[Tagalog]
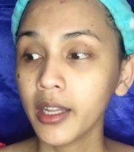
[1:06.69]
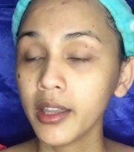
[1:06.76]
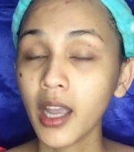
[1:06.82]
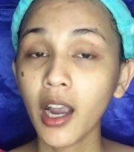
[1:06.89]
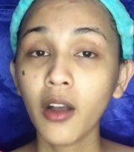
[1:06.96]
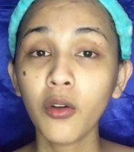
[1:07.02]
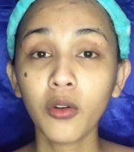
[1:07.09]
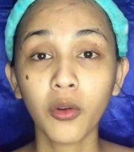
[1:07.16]

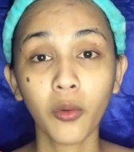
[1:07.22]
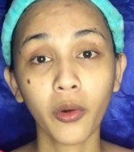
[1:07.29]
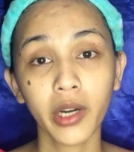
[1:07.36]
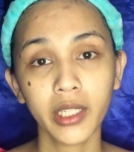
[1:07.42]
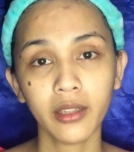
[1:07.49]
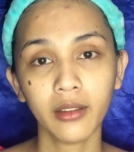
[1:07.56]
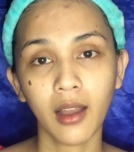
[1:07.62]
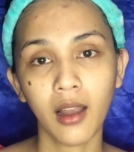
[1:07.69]
Daka kong
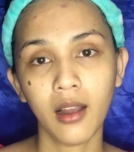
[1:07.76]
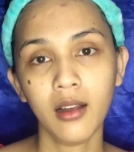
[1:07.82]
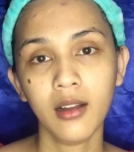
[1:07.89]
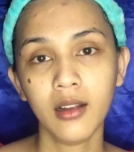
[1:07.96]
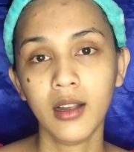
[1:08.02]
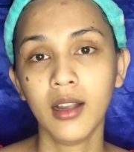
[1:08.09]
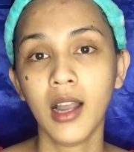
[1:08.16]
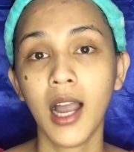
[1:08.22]
kwarta.
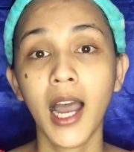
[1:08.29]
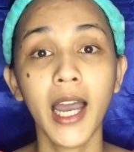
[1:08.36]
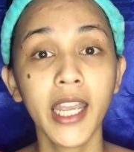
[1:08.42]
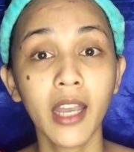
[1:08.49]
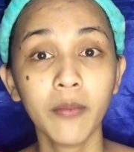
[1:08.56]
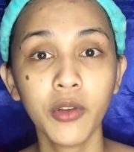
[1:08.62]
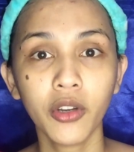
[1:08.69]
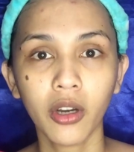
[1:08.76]
I
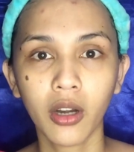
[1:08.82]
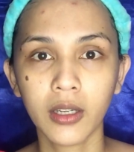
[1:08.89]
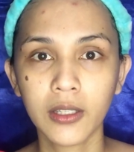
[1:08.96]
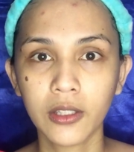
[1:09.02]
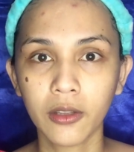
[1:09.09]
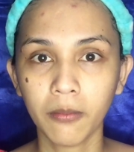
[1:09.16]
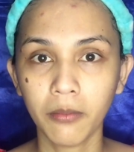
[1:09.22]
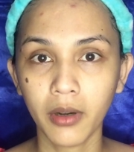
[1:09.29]
am your
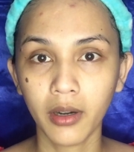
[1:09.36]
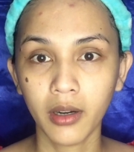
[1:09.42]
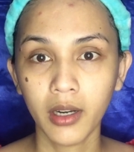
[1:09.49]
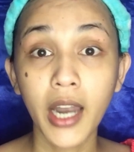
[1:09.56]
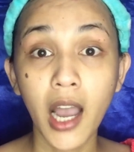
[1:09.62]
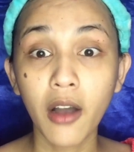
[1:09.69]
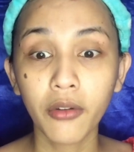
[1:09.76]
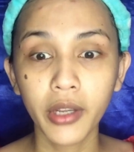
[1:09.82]
customer.
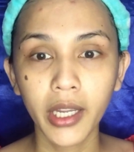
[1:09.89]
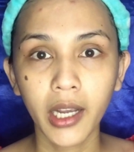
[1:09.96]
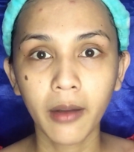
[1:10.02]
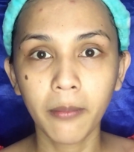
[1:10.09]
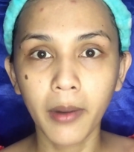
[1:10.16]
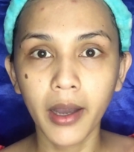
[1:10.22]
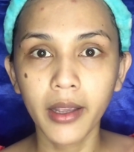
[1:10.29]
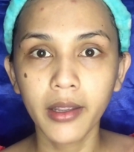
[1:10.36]
Na ako
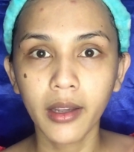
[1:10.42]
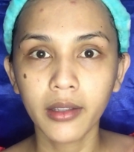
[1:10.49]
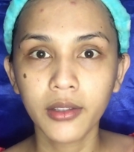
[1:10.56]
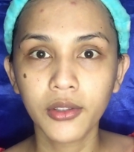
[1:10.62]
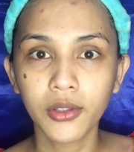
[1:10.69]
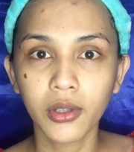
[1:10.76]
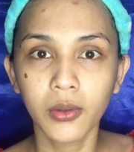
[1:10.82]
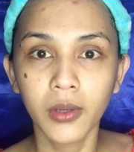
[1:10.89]
ikabayad.
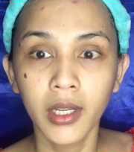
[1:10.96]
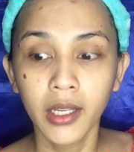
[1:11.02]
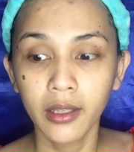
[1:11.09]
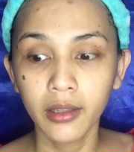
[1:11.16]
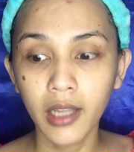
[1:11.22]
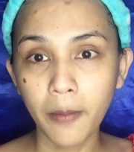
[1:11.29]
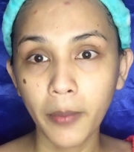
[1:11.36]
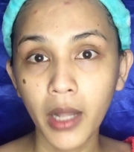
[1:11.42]
So,
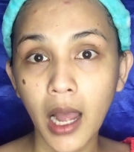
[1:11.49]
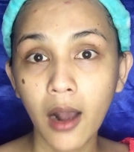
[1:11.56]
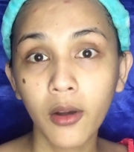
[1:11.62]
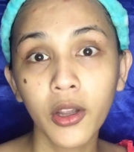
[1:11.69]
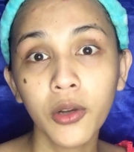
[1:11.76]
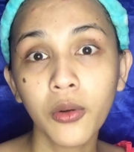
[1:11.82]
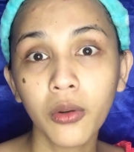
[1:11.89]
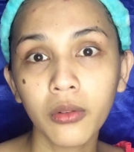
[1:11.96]
dapat
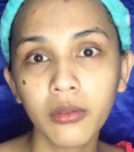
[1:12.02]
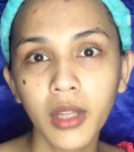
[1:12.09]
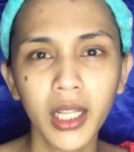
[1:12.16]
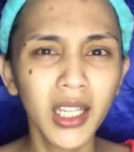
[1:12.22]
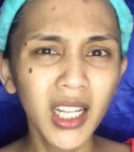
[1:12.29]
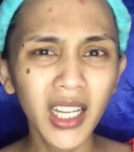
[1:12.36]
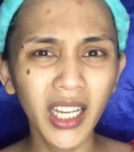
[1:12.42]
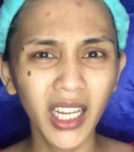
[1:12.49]
ako'y pupunta
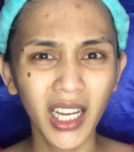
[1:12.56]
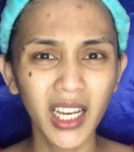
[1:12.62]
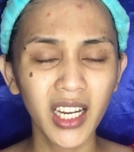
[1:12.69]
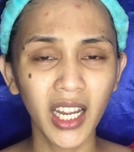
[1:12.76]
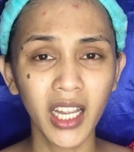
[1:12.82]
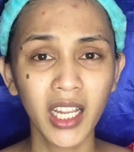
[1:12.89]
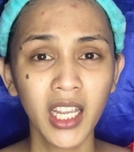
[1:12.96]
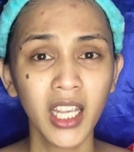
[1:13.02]
dito. Ika
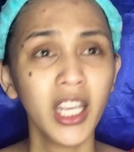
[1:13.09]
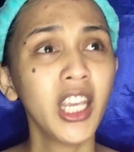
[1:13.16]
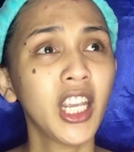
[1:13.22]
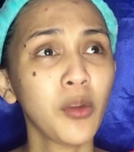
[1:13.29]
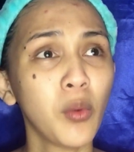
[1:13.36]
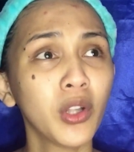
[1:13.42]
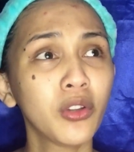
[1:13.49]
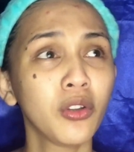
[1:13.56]
naging,
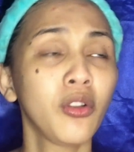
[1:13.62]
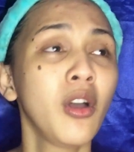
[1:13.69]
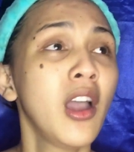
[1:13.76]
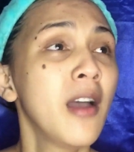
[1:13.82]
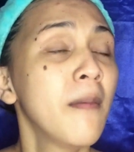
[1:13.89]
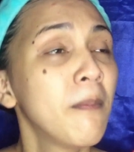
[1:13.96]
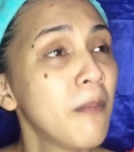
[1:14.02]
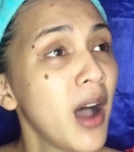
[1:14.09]
ikiwato ito,
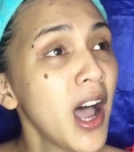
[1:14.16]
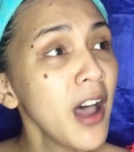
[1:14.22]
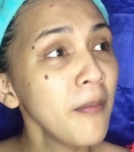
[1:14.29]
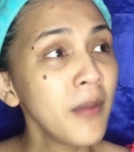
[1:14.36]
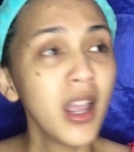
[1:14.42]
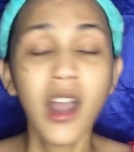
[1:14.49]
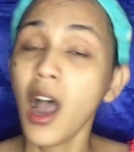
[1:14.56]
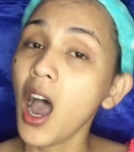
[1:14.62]

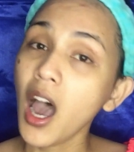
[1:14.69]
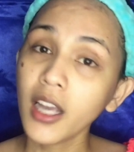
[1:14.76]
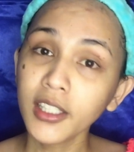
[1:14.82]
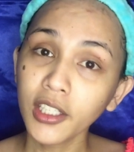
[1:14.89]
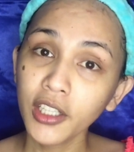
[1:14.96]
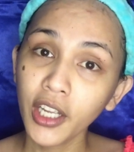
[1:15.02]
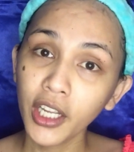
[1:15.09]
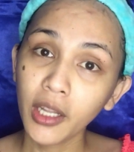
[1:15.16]
Ma'am,
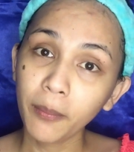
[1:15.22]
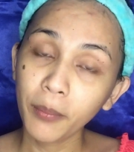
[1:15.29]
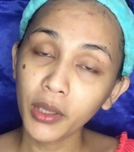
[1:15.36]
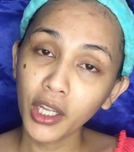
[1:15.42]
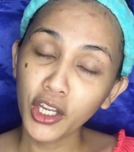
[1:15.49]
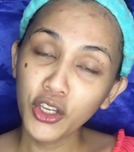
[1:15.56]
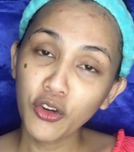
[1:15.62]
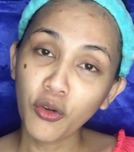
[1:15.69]
aso day lapit
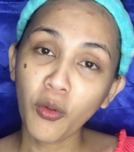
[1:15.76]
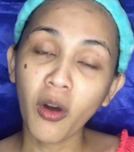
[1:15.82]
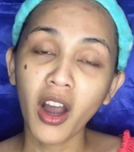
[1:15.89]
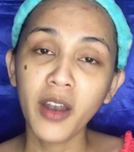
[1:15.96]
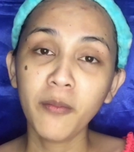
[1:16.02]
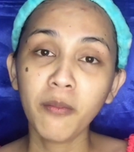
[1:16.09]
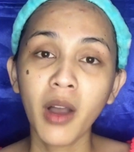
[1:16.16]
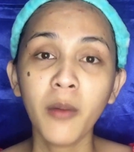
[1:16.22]
na inyong
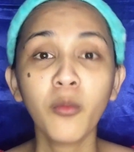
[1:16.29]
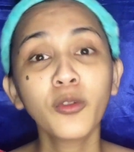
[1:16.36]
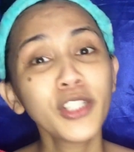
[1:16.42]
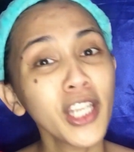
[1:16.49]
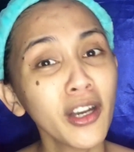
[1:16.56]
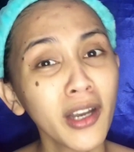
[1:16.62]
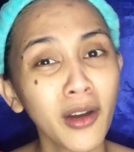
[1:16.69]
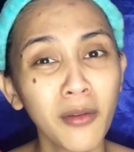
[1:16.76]
kuan, ma'am.
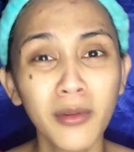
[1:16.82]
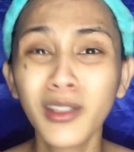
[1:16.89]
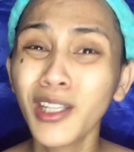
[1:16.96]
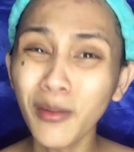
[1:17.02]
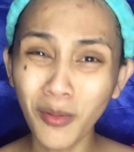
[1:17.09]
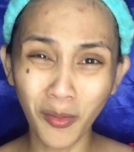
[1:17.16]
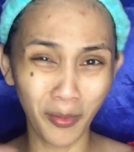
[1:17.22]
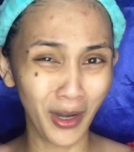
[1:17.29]
Unsay record,
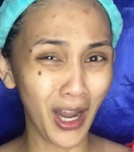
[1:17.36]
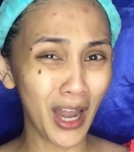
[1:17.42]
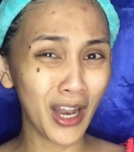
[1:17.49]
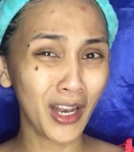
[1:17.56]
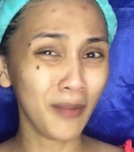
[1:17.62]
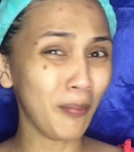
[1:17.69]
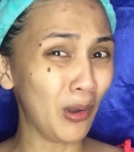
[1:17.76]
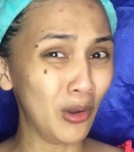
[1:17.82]
di mo
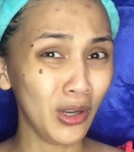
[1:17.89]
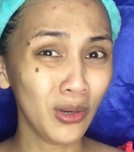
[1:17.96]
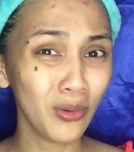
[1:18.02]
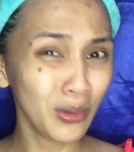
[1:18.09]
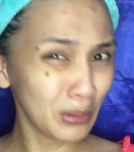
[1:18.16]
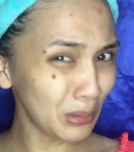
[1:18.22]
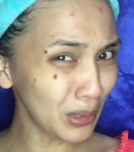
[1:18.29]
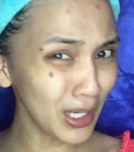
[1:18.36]
binana day
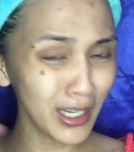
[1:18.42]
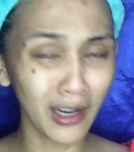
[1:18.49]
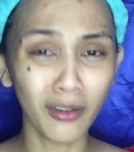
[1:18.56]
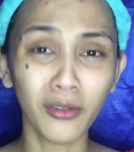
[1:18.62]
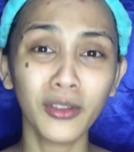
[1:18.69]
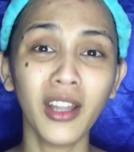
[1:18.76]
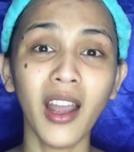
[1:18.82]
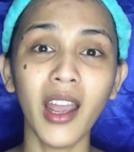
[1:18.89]
palayluyo. Ay,
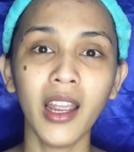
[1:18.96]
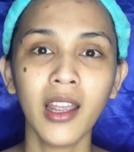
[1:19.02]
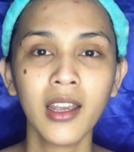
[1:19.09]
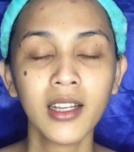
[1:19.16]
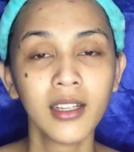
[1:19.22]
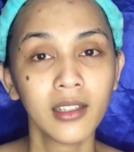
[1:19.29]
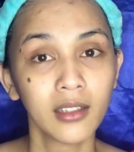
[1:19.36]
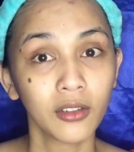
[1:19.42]
naku day,
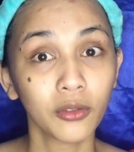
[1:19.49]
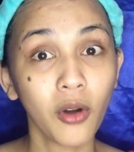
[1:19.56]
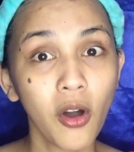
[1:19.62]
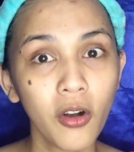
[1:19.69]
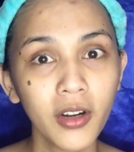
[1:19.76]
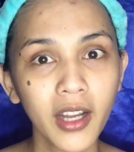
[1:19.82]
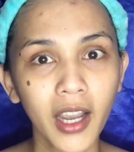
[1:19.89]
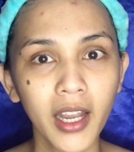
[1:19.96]

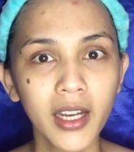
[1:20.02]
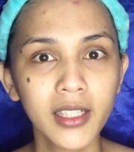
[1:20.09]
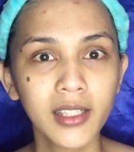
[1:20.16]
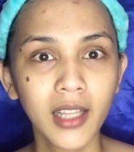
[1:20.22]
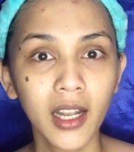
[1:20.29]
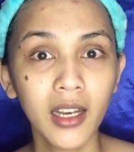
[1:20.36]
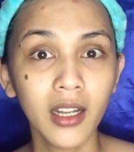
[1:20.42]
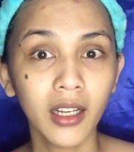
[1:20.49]
wrong na ka na
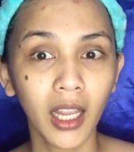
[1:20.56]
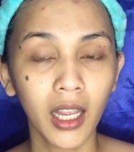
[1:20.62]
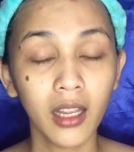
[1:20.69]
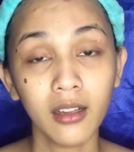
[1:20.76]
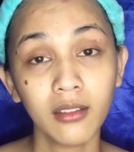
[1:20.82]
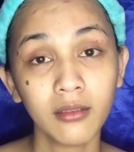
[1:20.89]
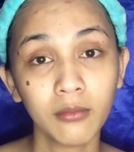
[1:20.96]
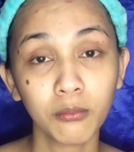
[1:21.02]
day.
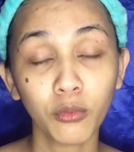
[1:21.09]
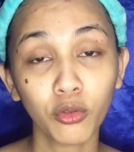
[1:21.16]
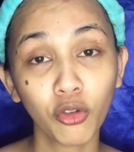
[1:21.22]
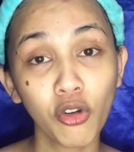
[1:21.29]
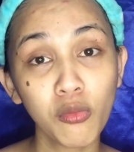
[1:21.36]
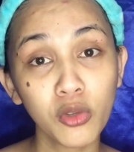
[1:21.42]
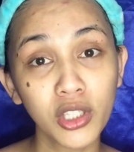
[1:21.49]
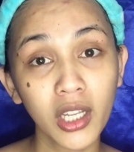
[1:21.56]

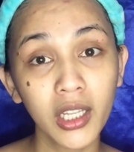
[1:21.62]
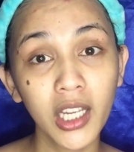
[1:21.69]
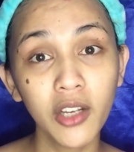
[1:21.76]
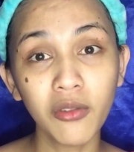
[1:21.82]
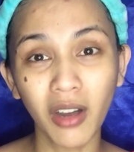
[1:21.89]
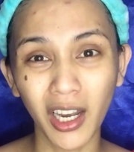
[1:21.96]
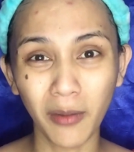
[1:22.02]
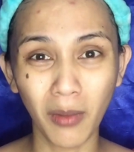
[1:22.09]
Muto mo sa
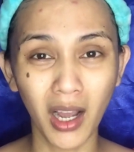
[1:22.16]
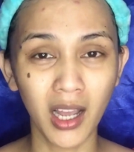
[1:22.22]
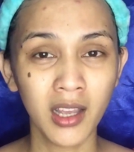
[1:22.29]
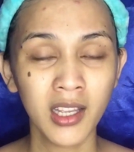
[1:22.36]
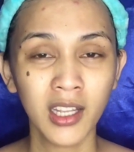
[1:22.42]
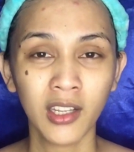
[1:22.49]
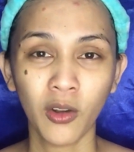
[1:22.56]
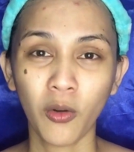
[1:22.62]
dino ka ng mga,
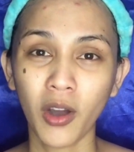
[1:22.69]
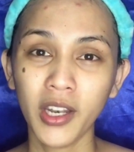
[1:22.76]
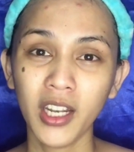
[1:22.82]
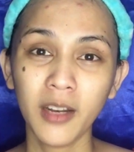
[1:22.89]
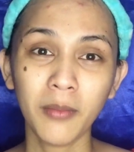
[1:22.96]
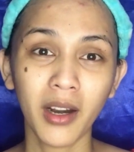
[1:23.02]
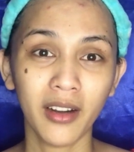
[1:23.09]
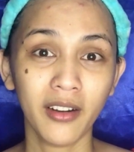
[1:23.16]
kuan
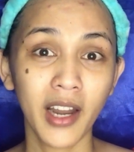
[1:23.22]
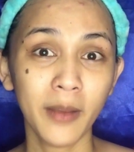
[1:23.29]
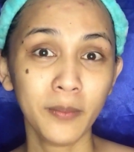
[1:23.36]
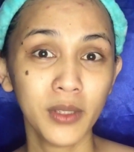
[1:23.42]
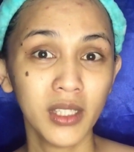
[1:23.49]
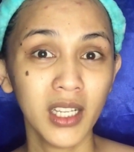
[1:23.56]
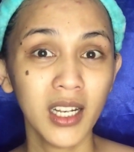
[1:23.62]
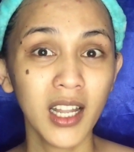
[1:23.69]
nila, mga
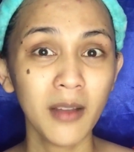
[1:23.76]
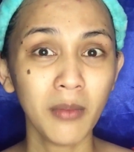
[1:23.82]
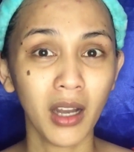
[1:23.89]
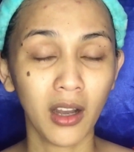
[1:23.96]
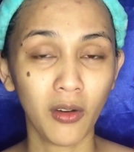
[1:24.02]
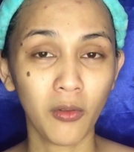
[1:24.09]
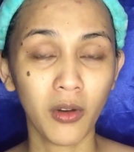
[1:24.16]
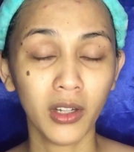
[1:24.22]
reps nila,
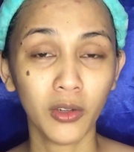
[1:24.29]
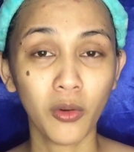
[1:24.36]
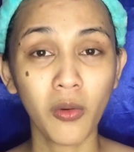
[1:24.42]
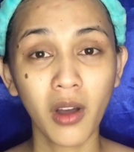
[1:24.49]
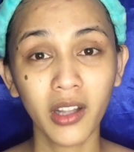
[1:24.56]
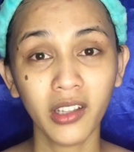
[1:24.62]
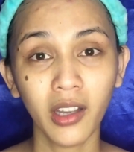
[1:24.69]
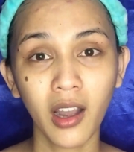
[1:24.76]
mga
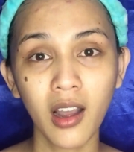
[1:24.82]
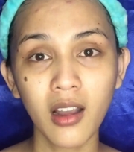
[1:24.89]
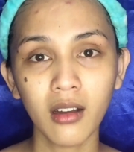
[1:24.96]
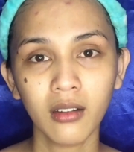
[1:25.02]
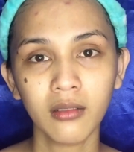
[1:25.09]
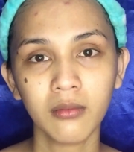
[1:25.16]
kuan-kuan diha.